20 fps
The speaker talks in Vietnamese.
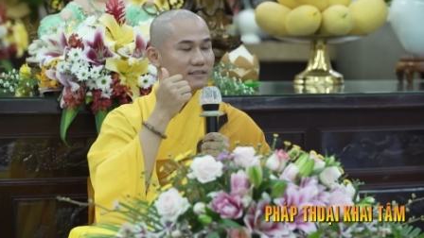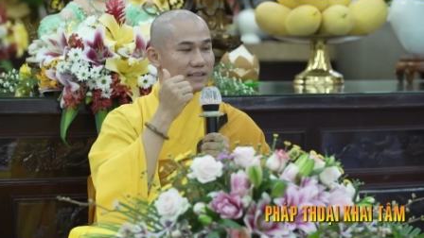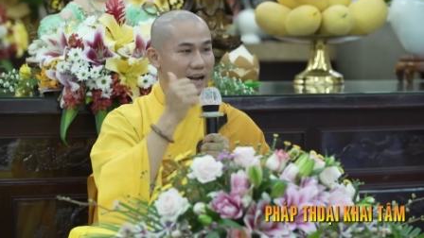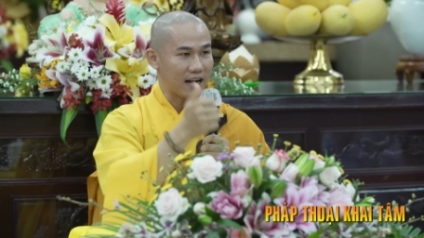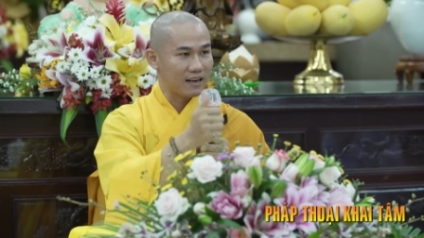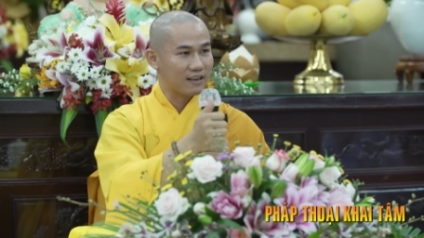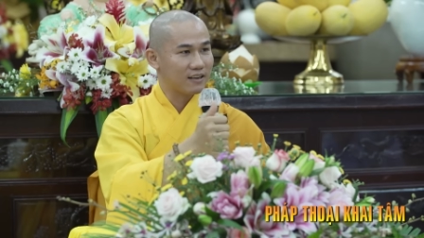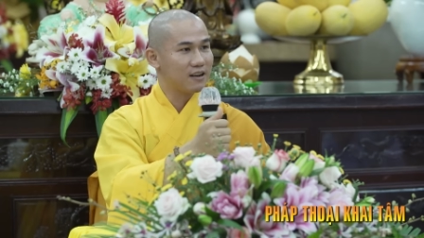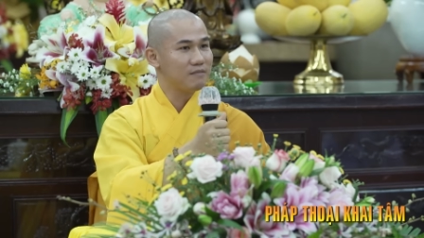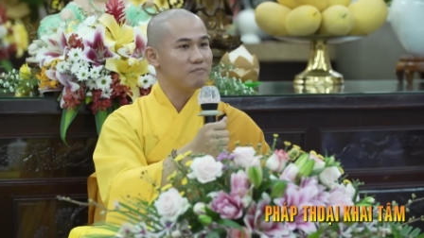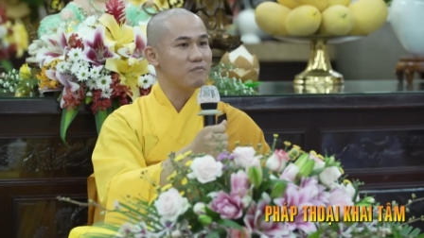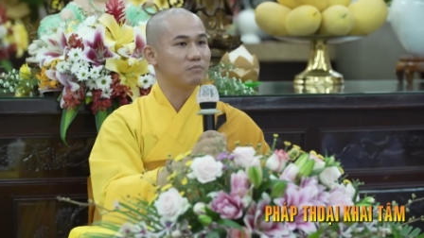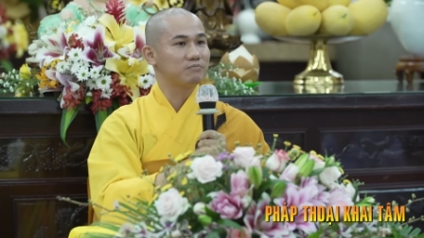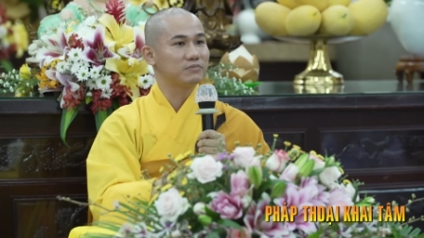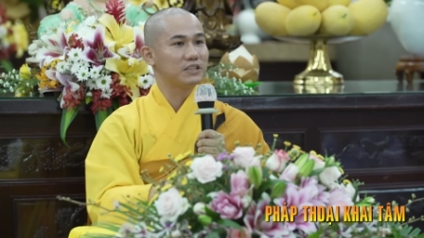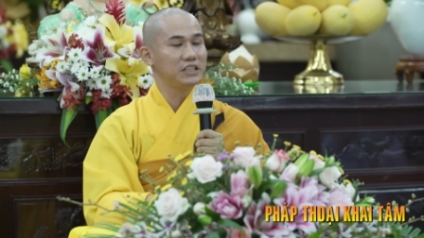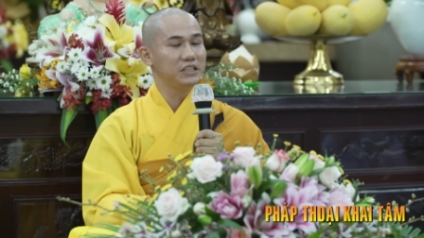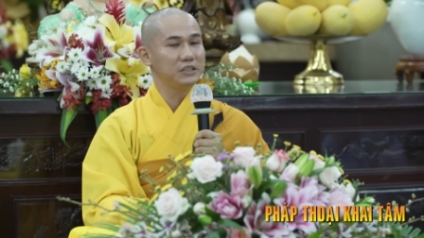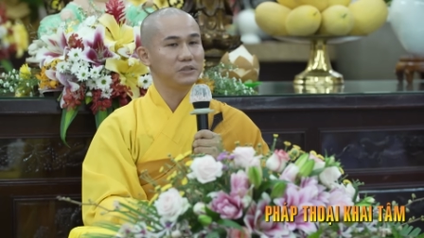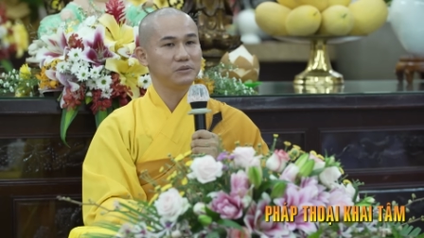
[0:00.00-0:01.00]
đặt cái
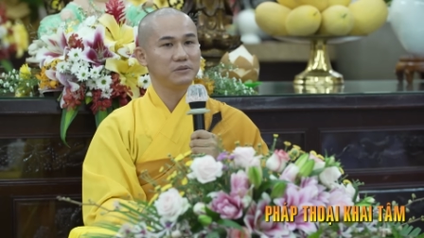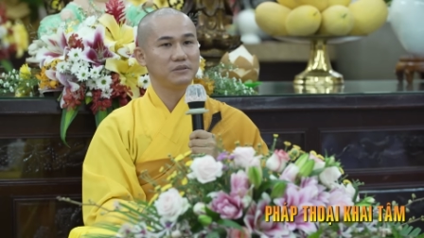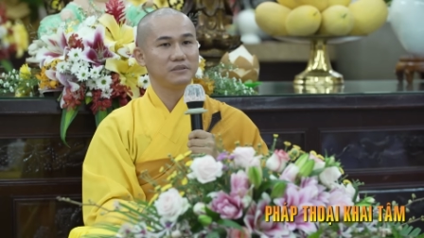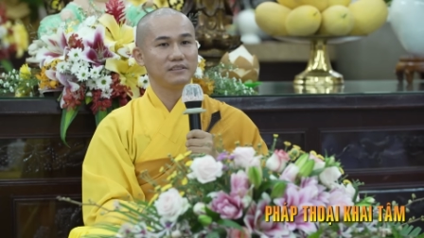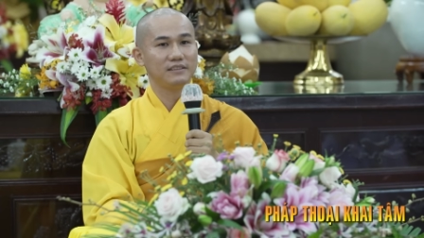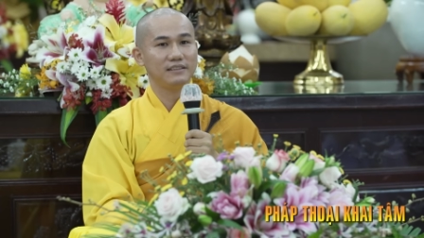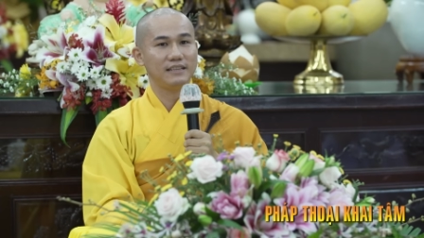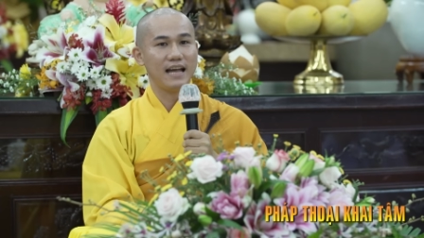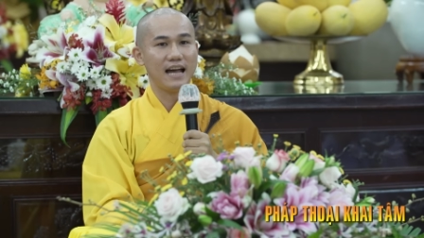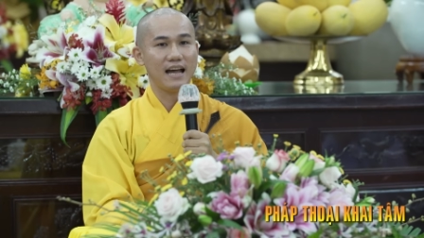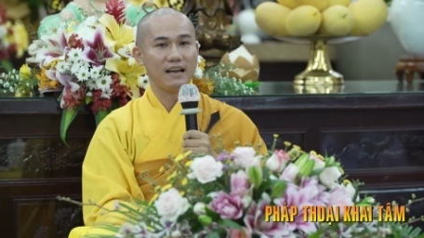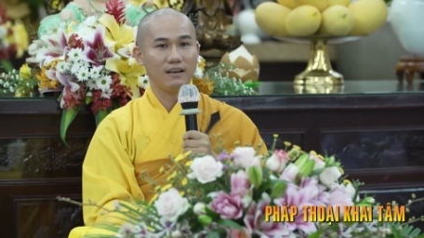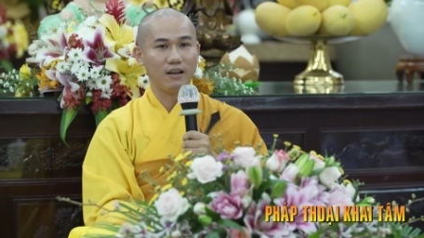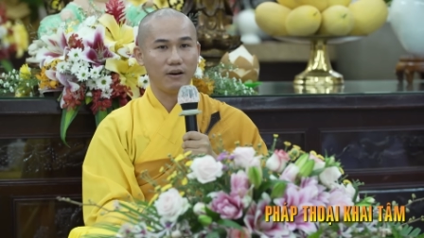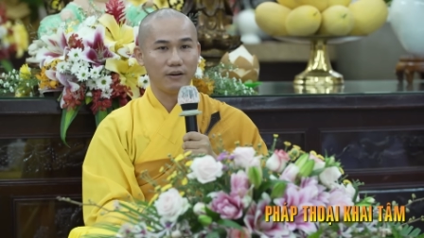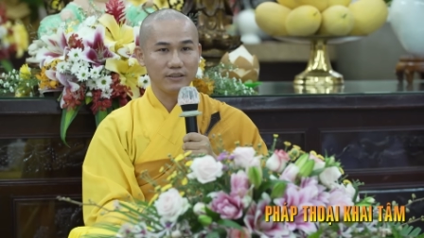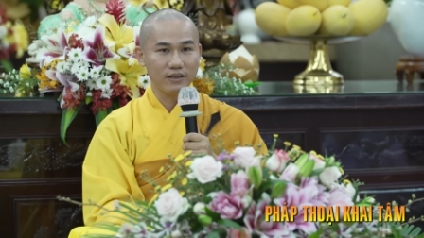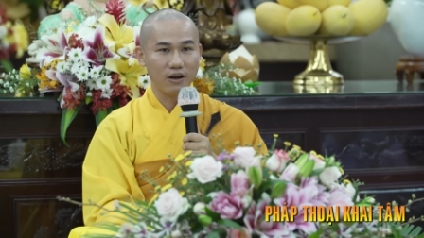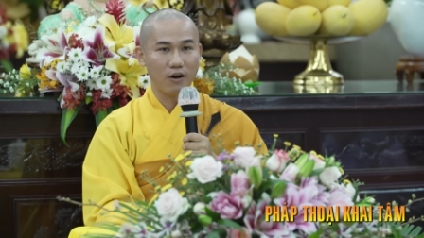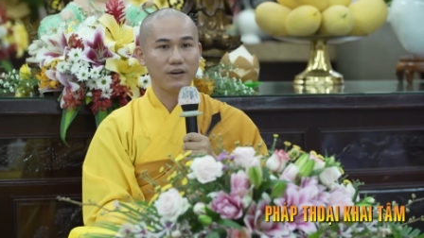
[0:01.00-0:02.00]
mục tiêu là
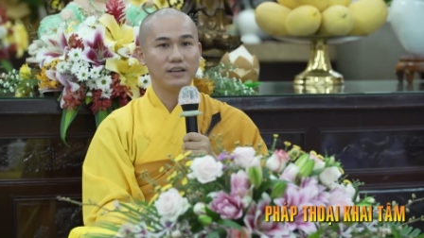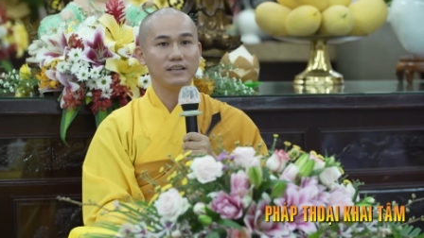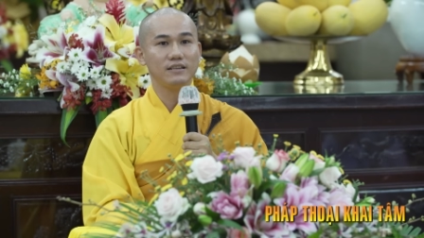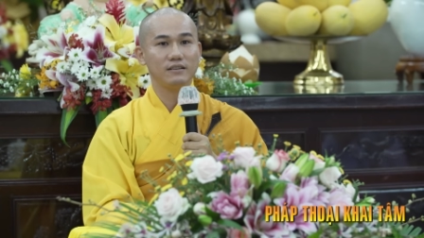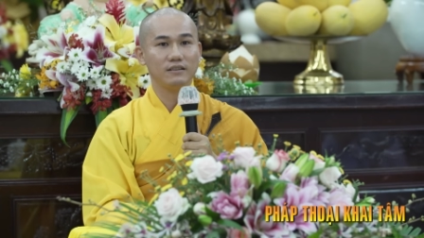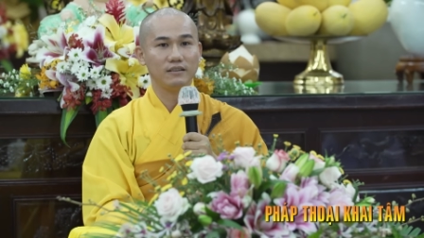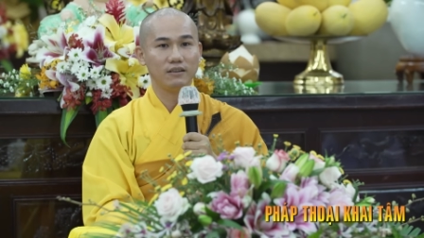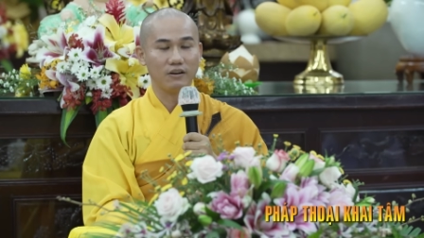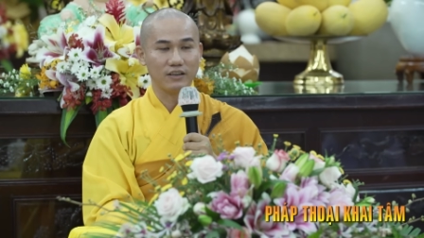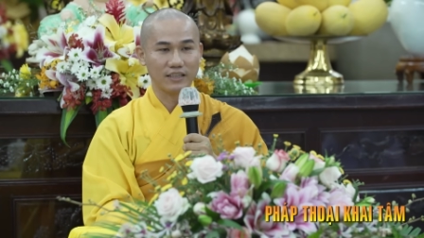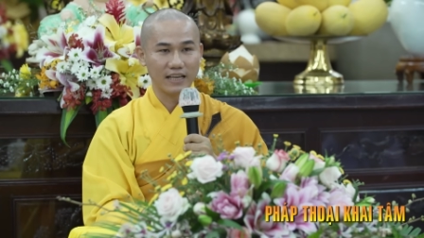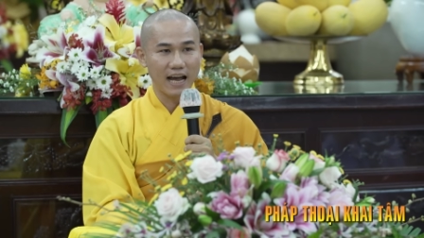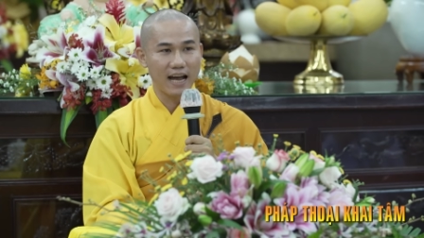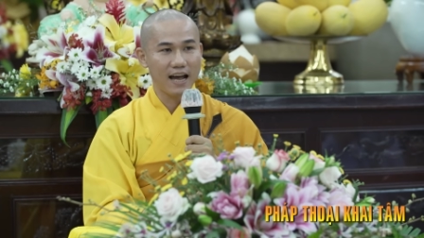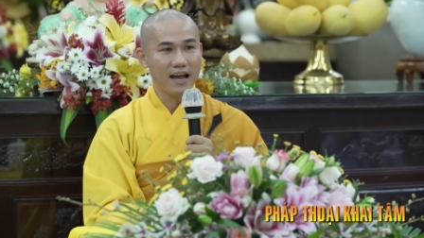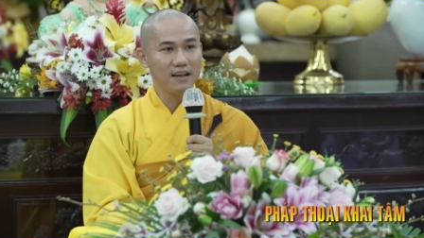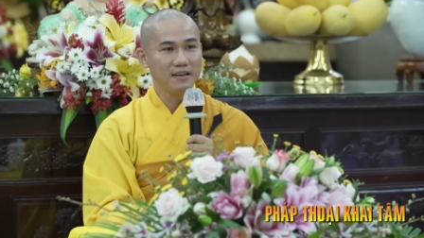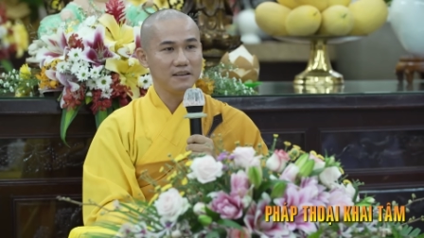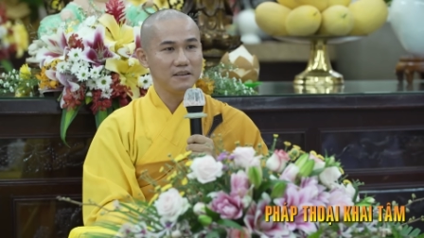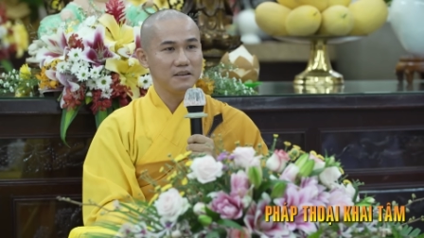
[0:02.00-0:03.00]
loại giỏi, loại
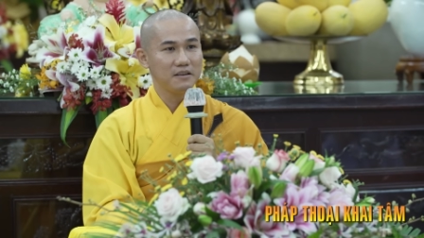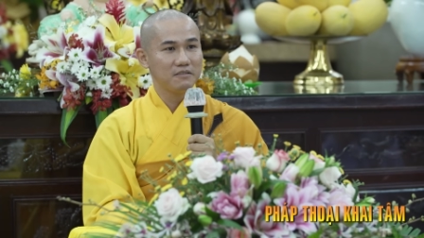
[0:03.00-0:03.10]
khá.